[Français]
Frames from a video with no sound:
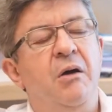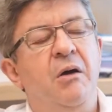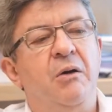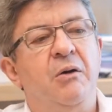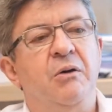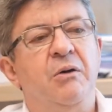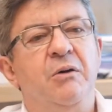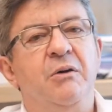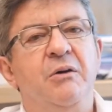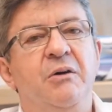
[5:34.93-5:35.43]

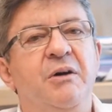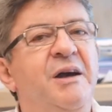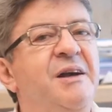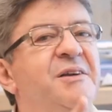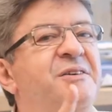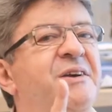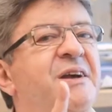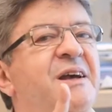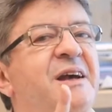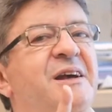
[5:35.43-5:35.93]
Euh, et
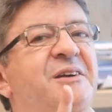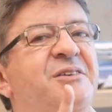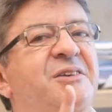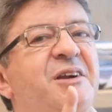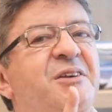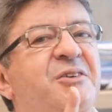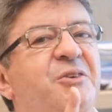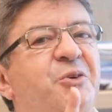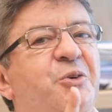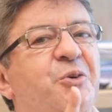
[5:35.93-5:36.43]
c'est
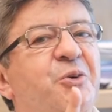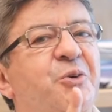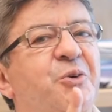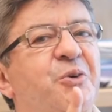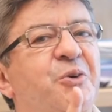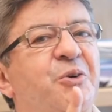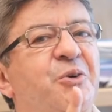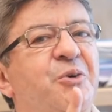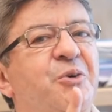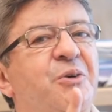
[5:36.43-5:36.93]
ce que
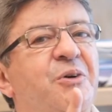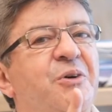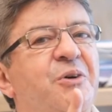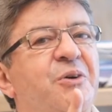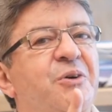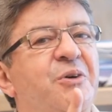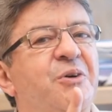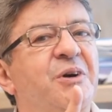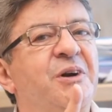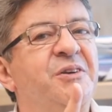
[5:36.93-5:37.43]

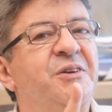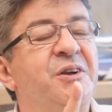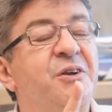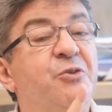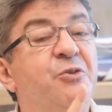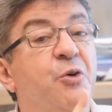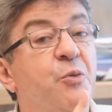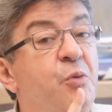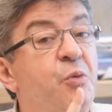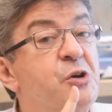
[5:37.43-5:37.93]
euh, et c'est
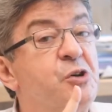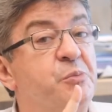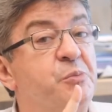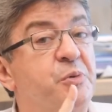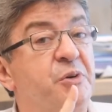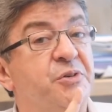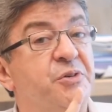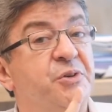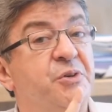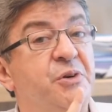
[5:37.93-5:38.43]
ce que moi je
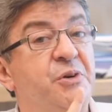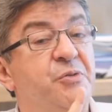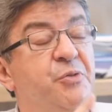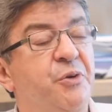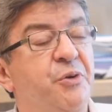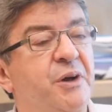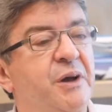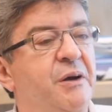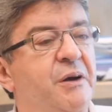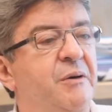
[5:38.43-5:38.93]
pense qu'il
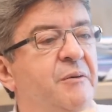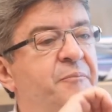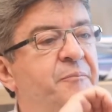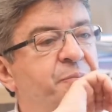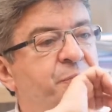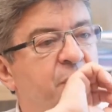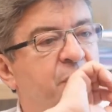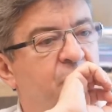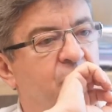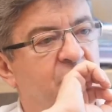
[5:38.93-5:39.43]
faudrait
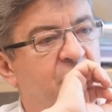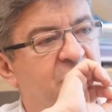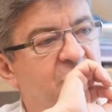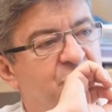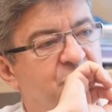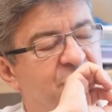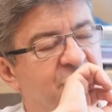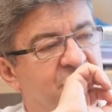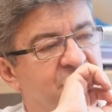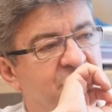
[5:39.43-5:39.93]
euh,
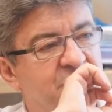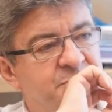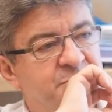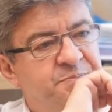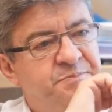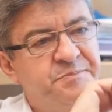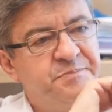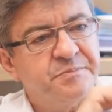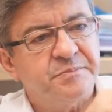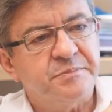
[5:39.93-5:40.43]
qu'il fasse.
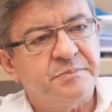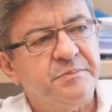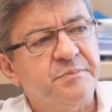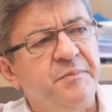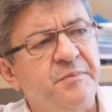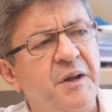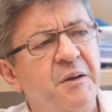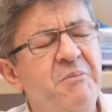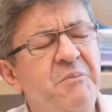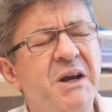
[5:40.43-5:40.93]

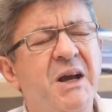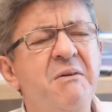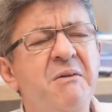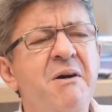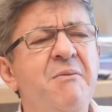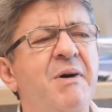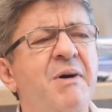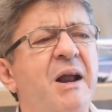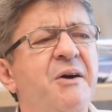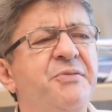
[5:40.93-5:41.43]
Mais quand
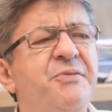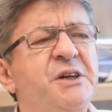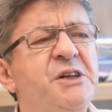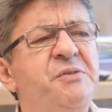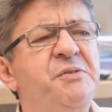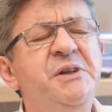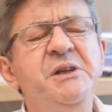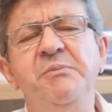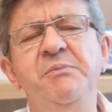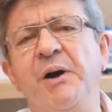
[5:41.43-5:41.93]
même, à la fin,
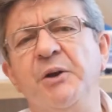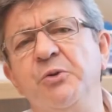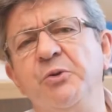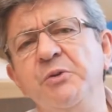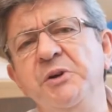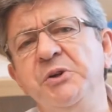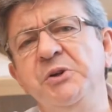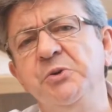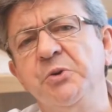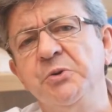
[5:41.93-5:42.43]
je finis par
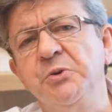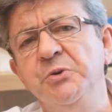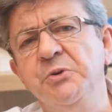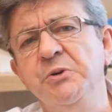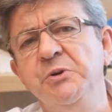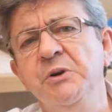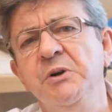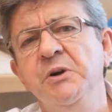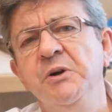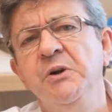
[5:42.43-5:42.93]
trouver
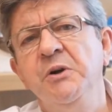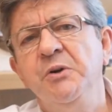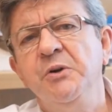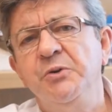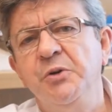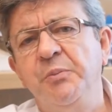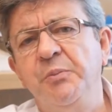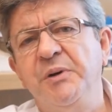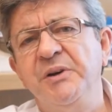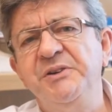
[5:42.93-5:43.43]
curieux
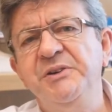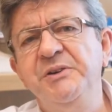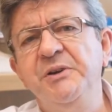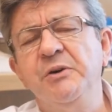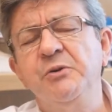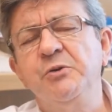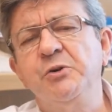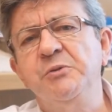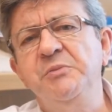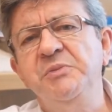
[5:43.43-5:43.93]
ce
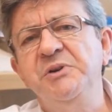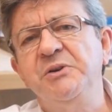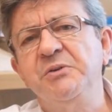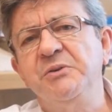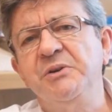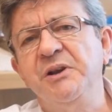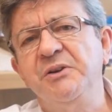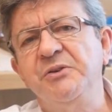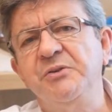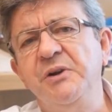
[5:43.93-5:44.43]
président de
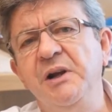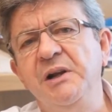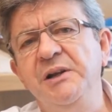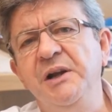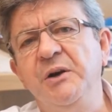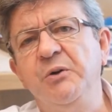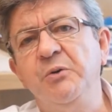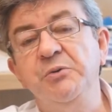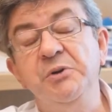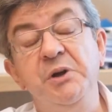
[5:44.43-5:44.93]
Commission nationale
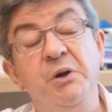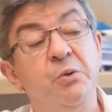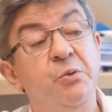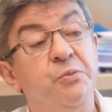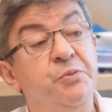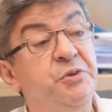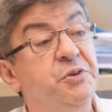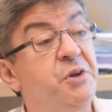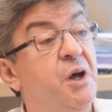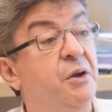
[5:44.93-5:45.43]
des comptes des
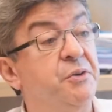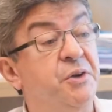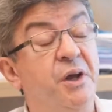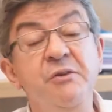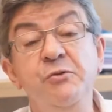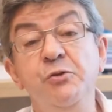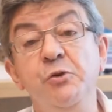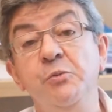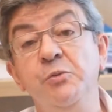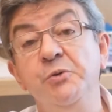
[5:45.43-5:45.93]
C'est un
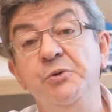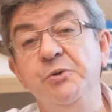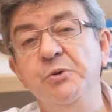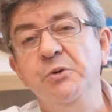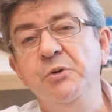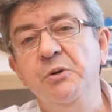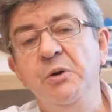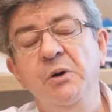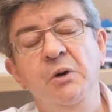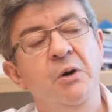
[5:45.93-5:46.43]
très vieux
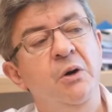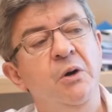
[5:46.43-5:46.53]
monsieur,